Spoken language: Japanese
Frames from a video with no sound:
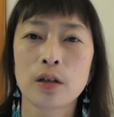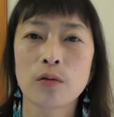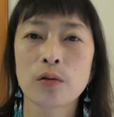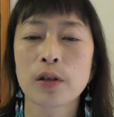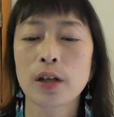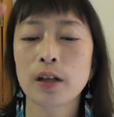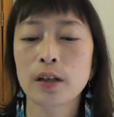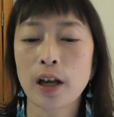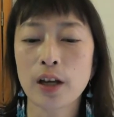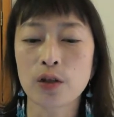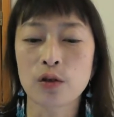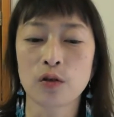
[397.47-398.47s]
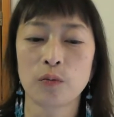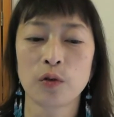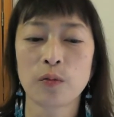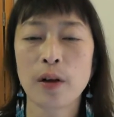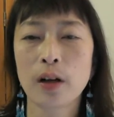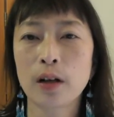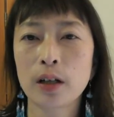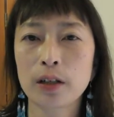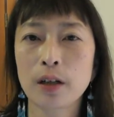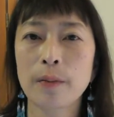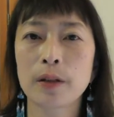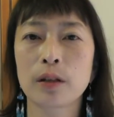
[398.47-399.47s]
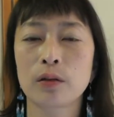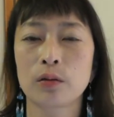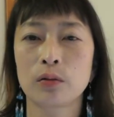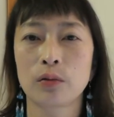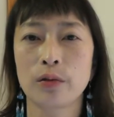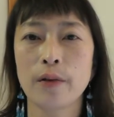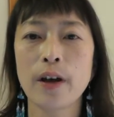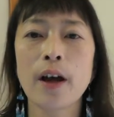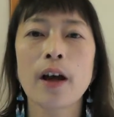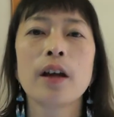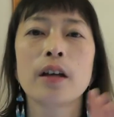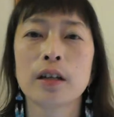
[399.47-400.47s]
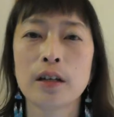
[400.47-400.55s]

陽性体質のものばっかり食べてる人には